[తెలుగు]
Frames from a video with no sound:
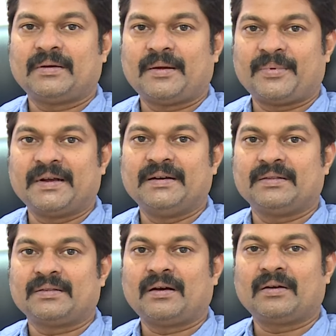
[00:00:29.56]

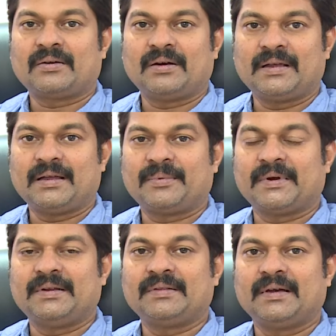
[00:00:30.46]
హెపటైటిస్ ఆల్కహాలిక్
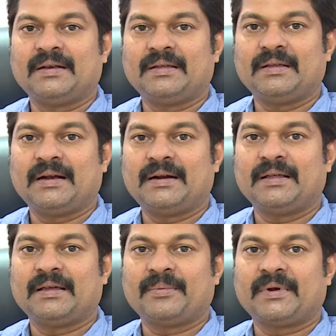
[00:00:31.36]
హెపటైటిస్ కానీ
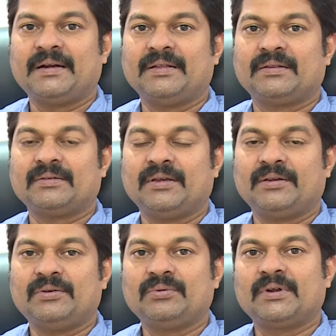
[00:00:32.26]
ఇలాంటి హెపటైటిస్
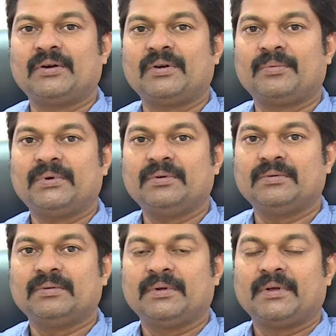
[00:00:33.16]
ఎక్యూట్గా ఉన్నప్పుడు
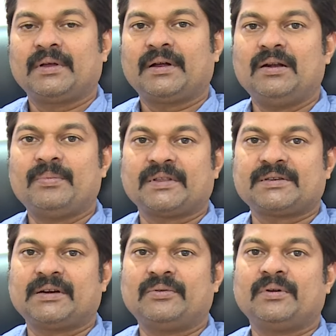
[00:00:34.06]
కళ్ళు
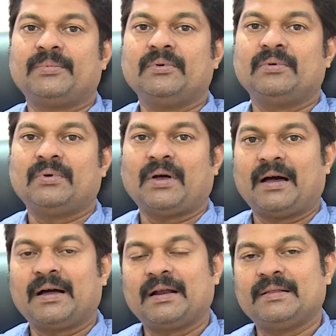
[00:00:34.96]
పచ్చగా ఉన్నప్పుడు
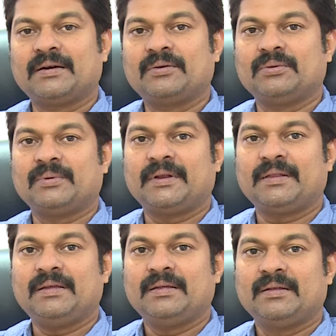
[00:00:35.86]
ఆకలి తగ్గుతాం
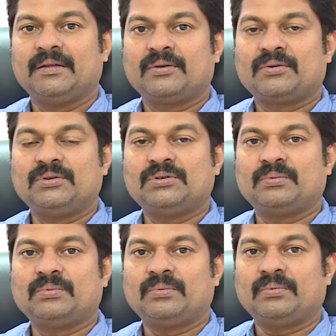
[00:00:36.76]
అనేది కొంచెం
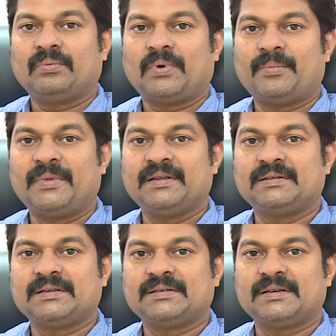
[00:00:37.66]

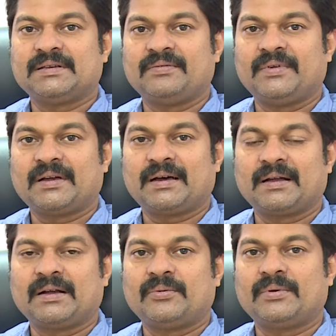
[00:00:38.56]
వామిటింగ్ సెన్సేషన్
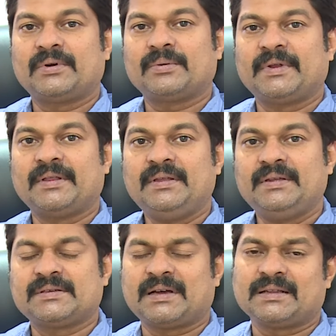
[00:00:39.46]
వికారంగా ఉండటం అనేది
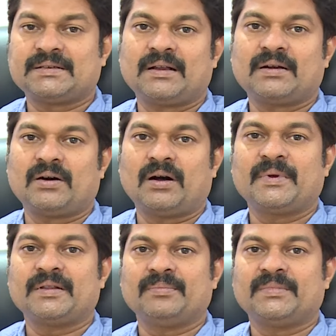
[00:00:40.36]
చాలా చాలా
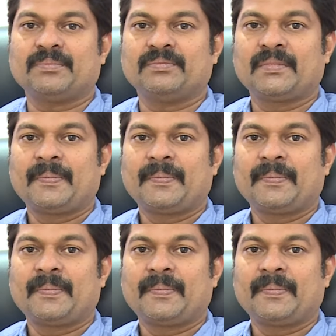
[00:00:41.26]
కామన్ సిమ్టమ్